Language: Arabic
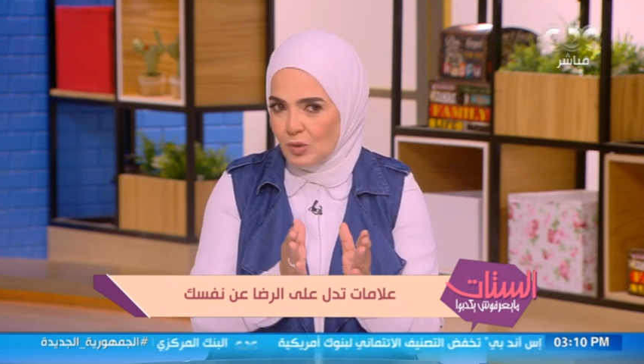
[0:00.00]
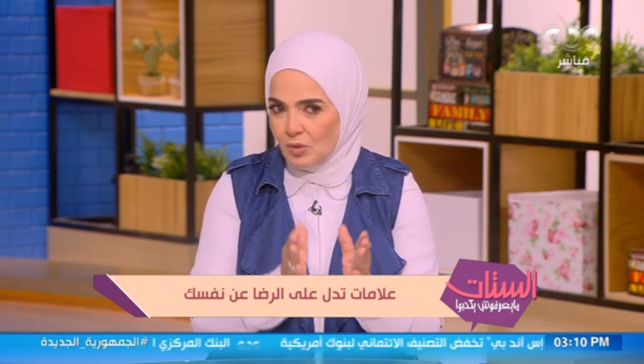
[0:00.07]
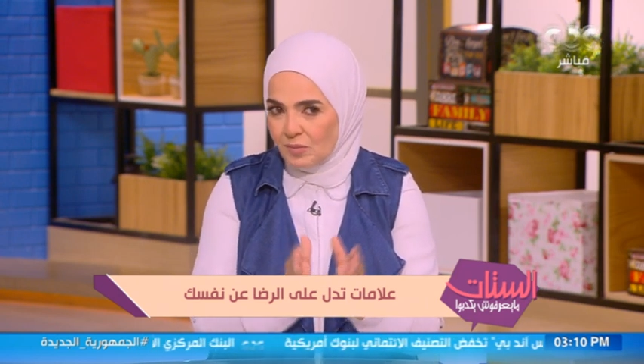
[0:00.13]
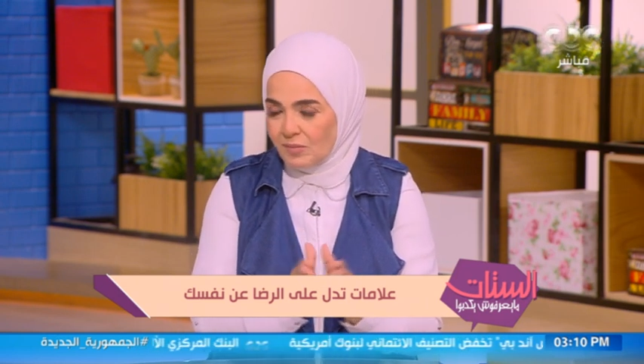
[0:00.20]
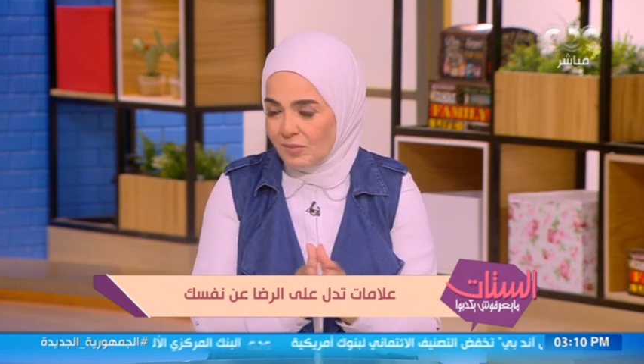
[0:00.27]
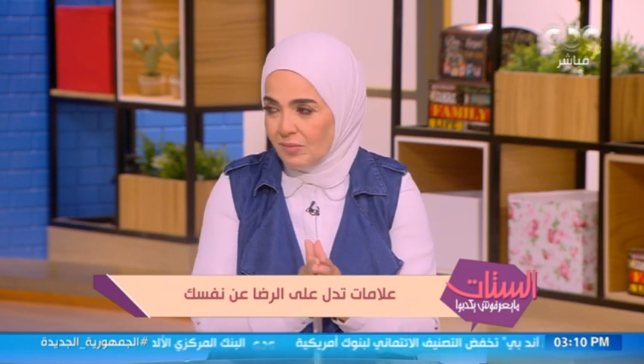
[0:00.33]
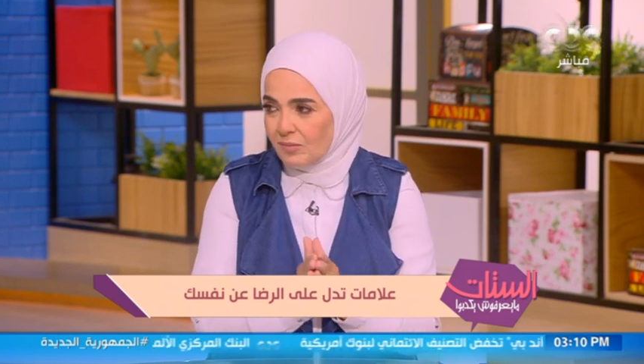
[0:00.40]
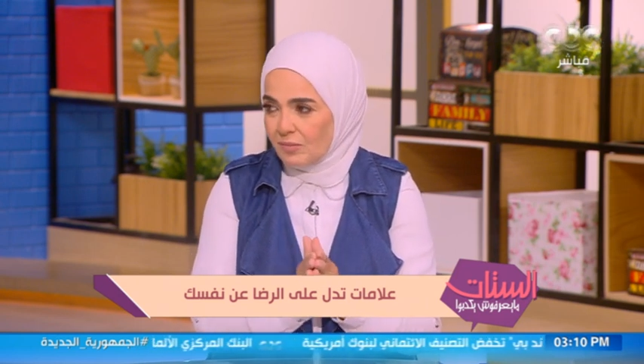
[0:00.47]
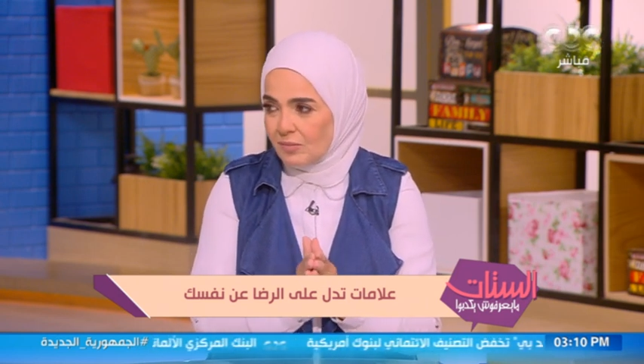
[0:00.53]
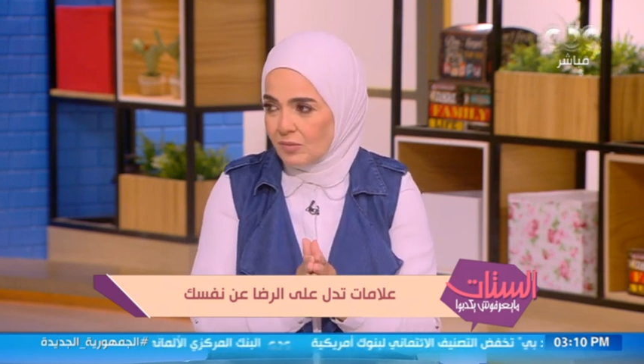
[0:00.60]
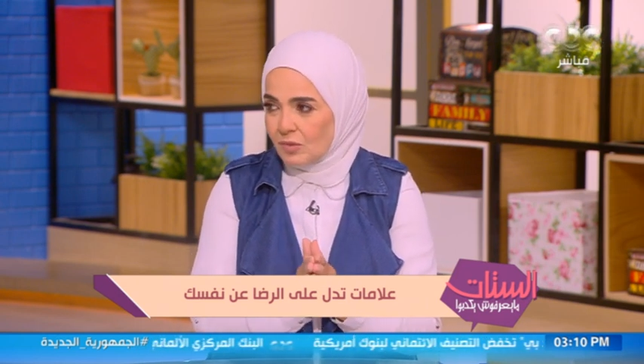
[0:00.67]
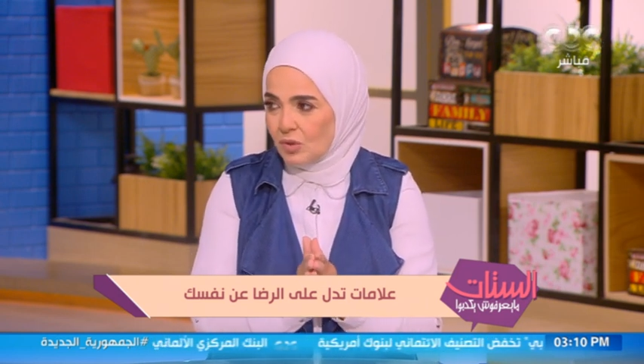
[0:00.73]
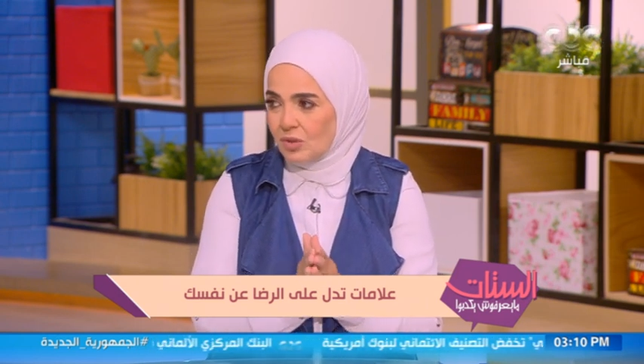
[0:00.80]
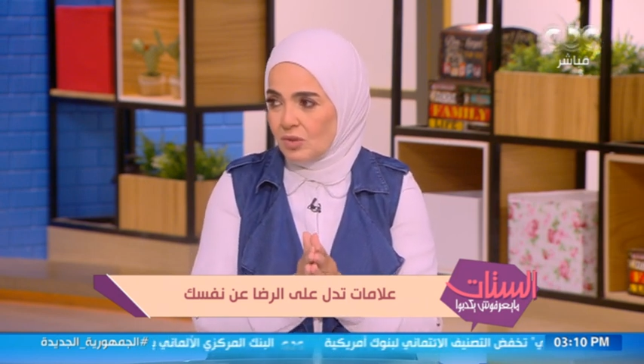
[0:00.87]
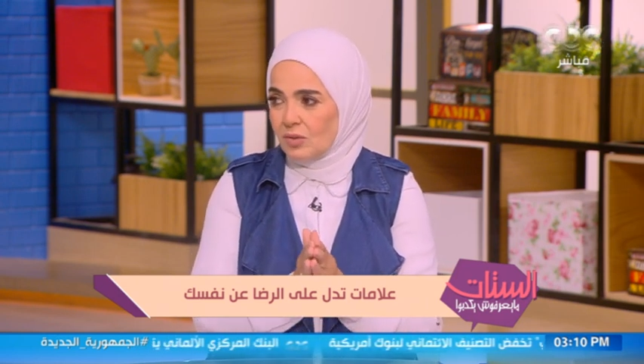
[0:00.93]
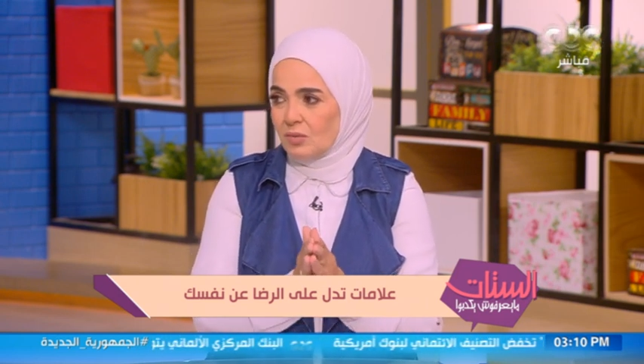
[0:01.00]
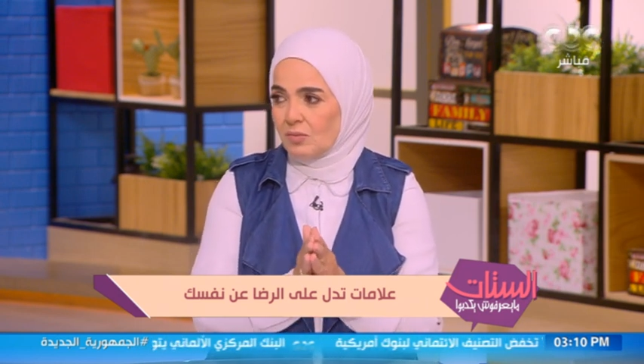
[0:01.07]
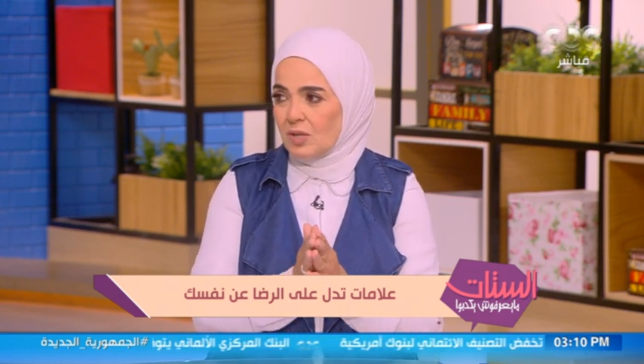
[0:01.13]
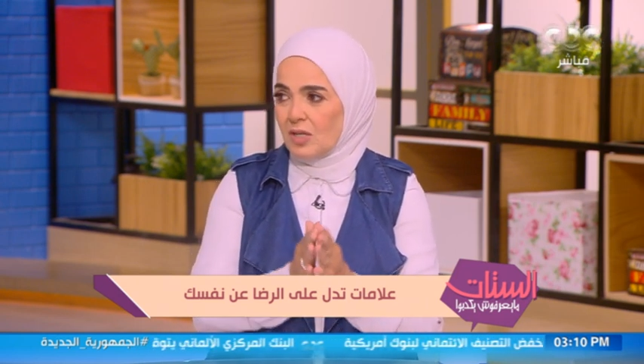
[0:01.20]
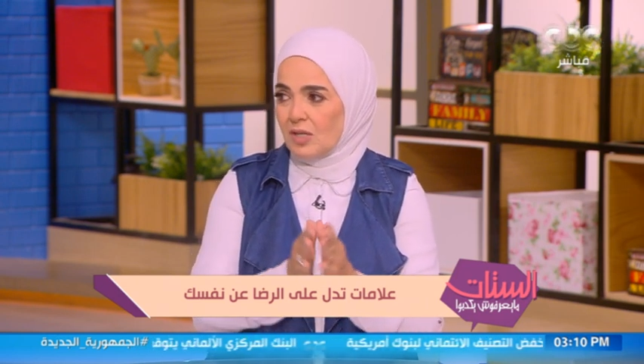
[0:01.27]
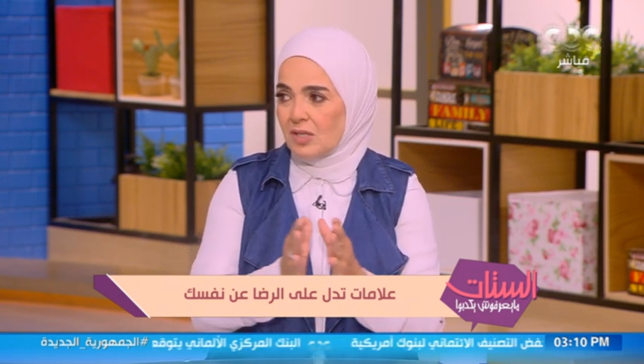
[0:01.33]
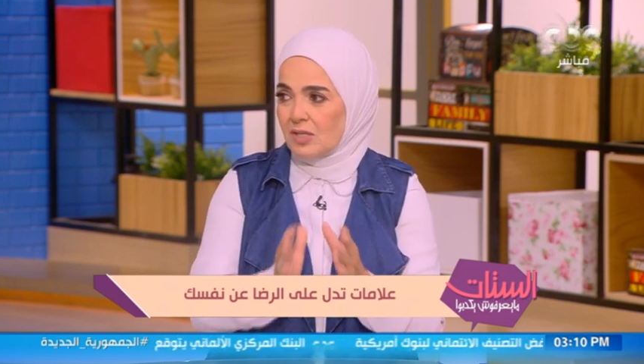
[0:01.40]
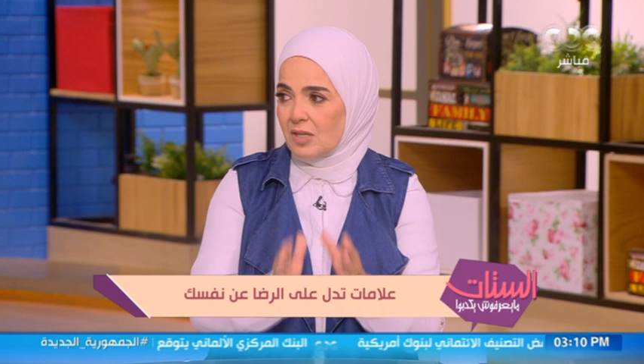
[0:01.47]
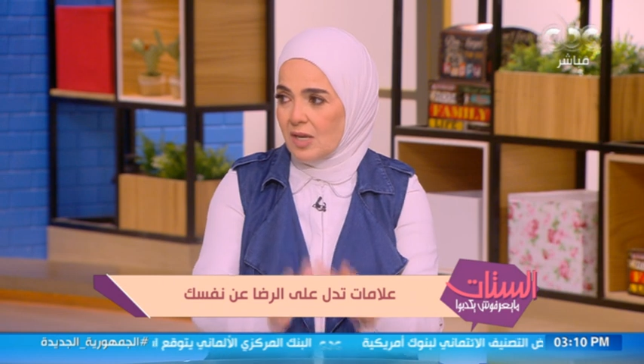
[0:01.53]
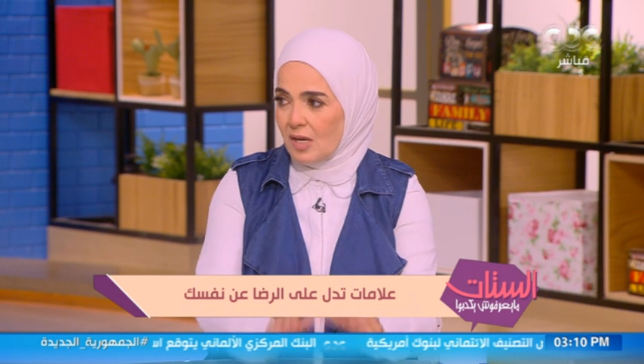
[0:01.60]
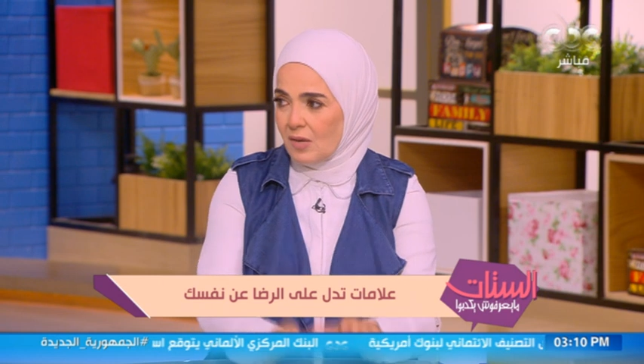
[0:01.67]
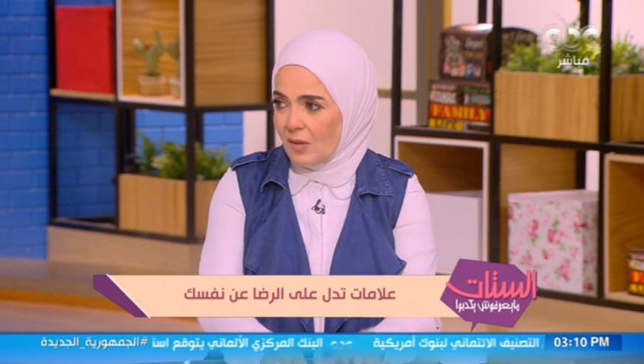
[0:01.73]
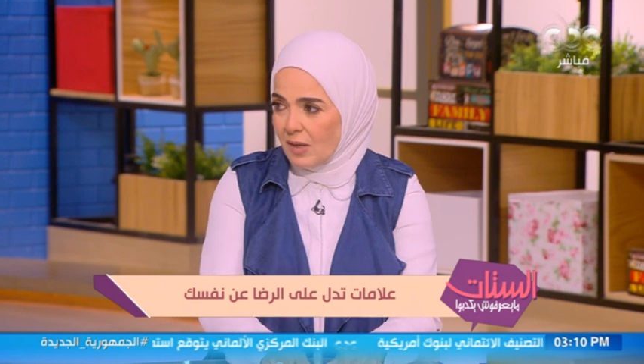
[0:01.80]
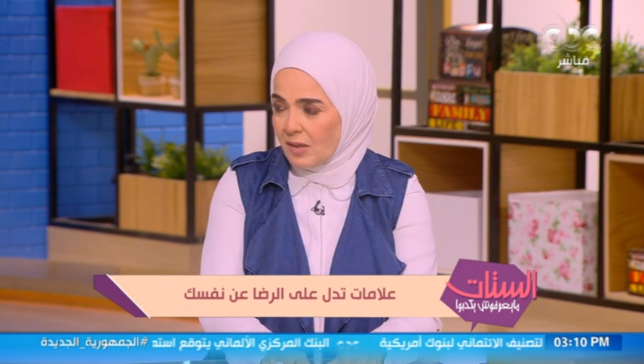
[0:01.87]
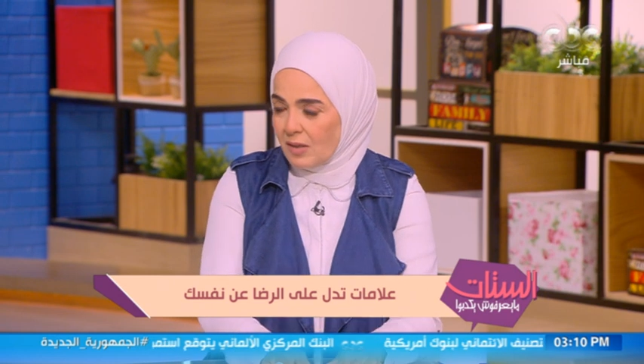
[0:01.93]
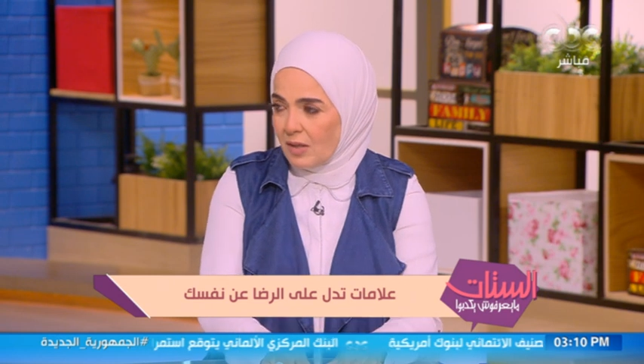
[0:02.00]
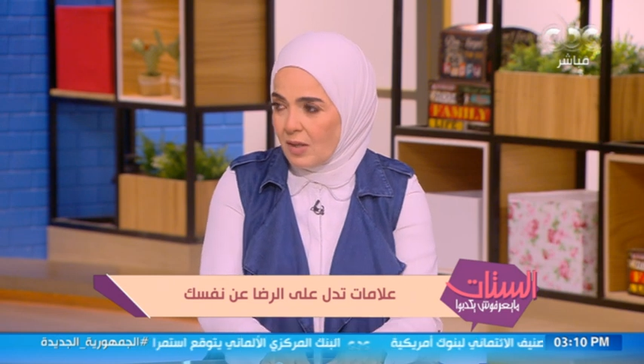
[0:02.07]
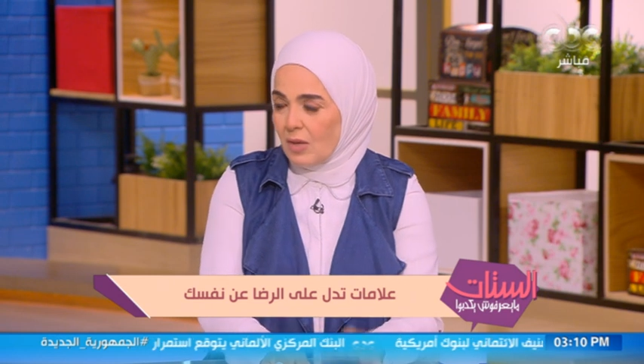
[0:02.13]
يوم كنت خلصت الهواء